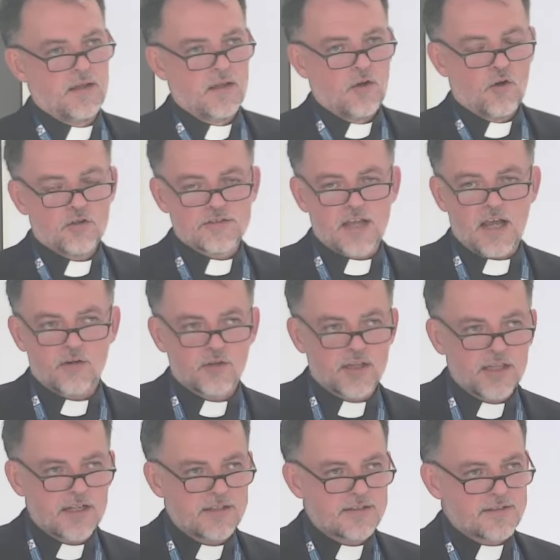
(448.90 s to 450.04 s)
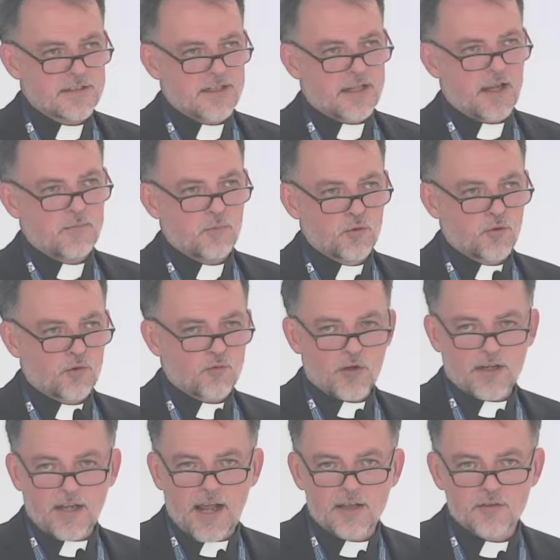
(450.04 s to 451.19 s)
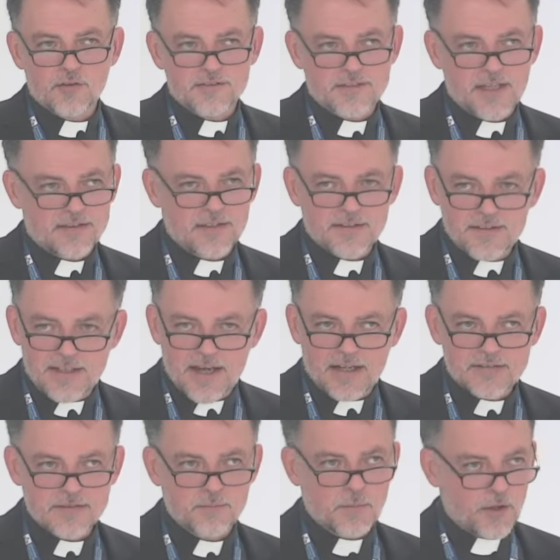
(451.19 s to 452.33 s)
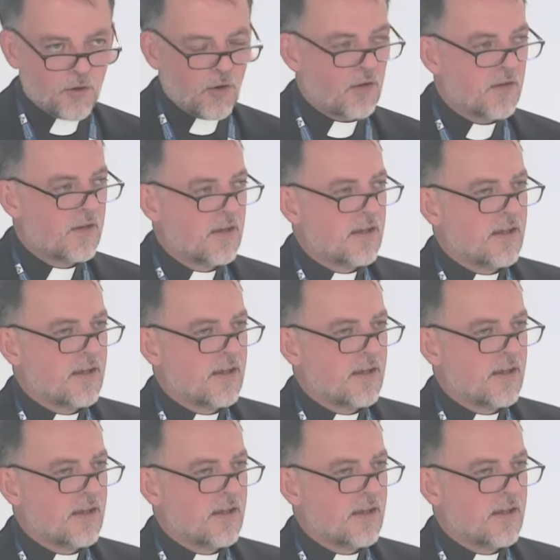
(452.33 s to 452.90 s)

O sea, no quiere decir que el mundo fue creado en siete días, pero